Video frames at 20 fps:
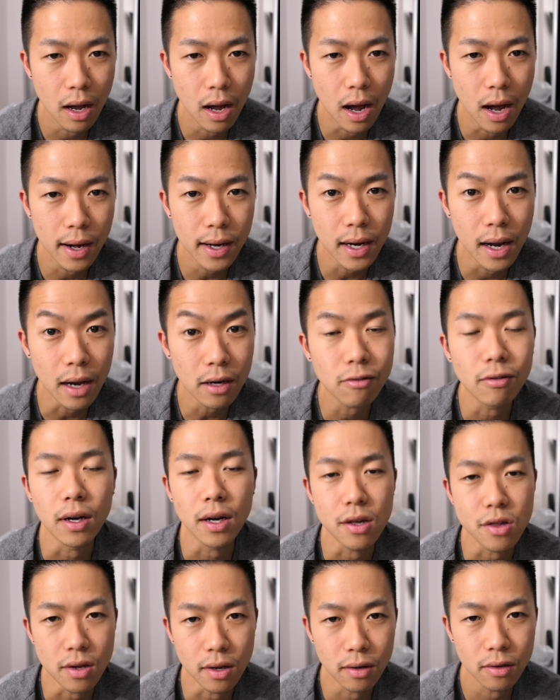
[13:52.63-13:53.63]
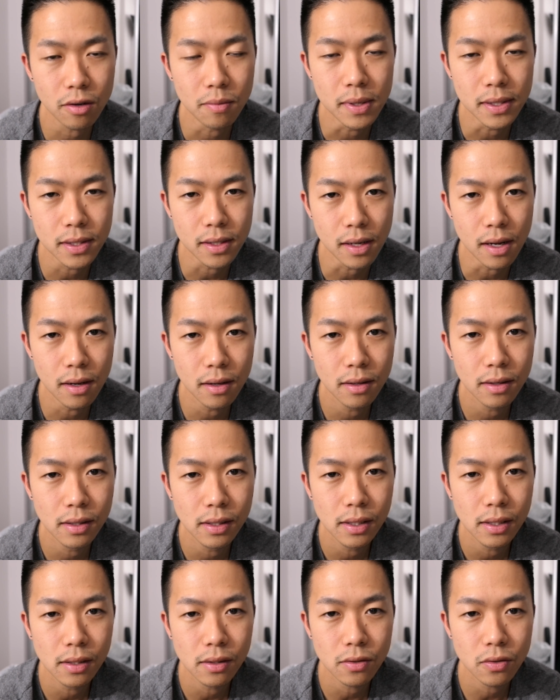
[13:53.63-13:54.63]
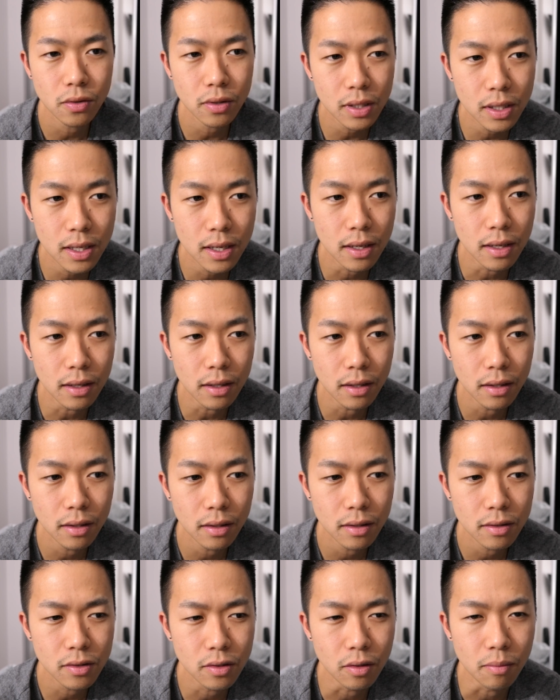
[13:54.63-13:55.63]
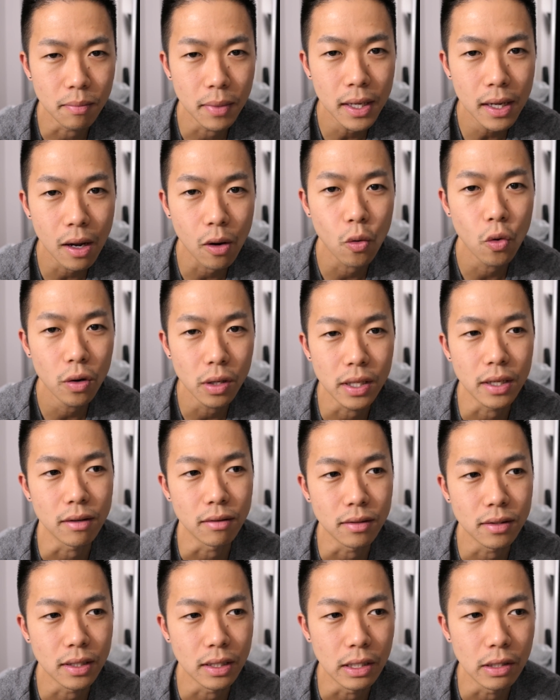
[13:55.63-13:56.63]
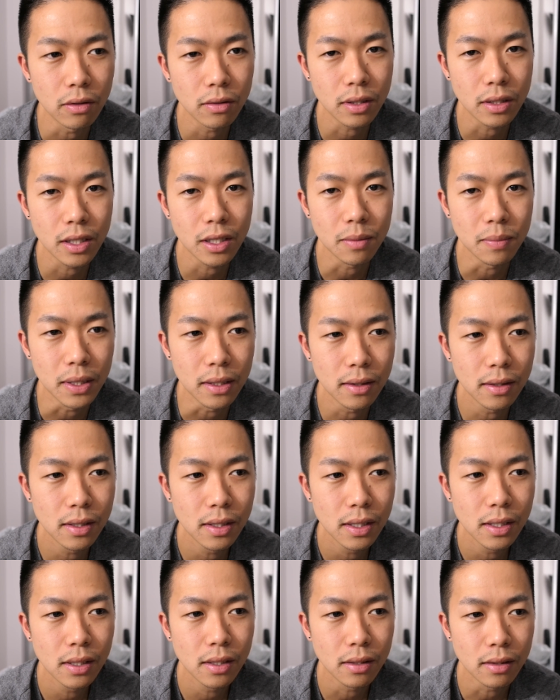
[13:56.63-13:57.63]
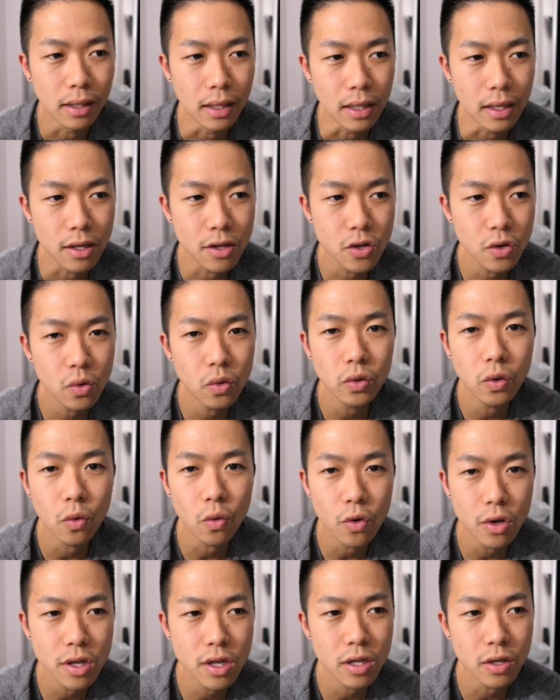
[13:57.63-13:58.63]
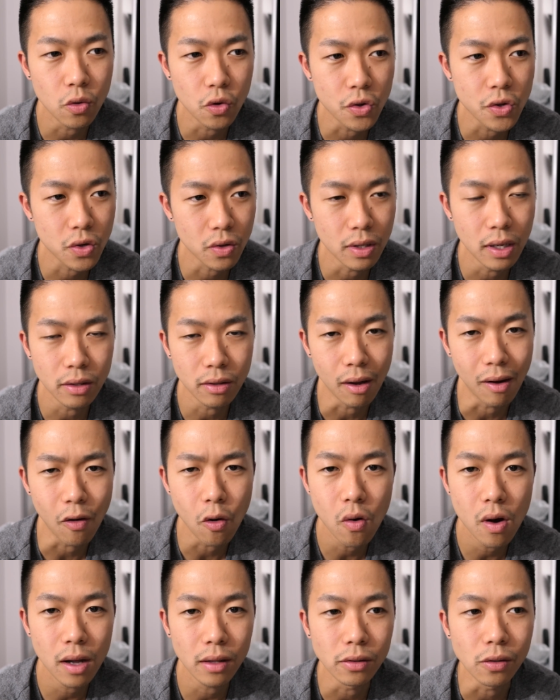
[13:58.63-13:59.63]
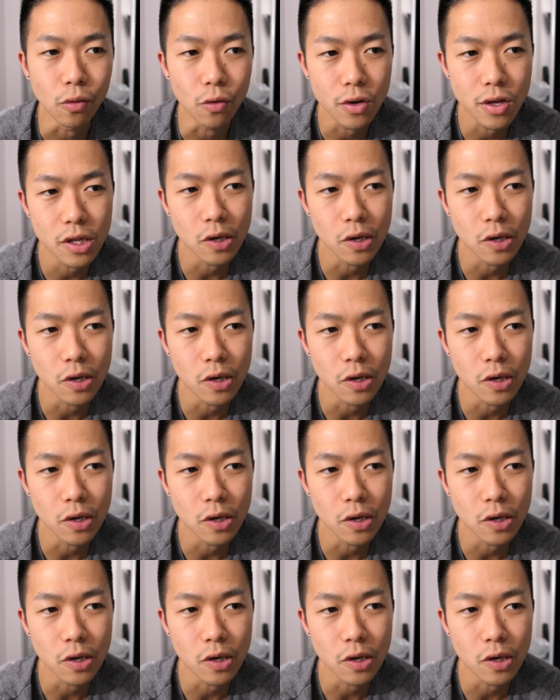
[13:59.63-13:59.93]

あれがあるわけじゃん区別がそれがその目が肥えてくるっていうのは例えばねいちごの美味しい美味しくないとかご飯の美味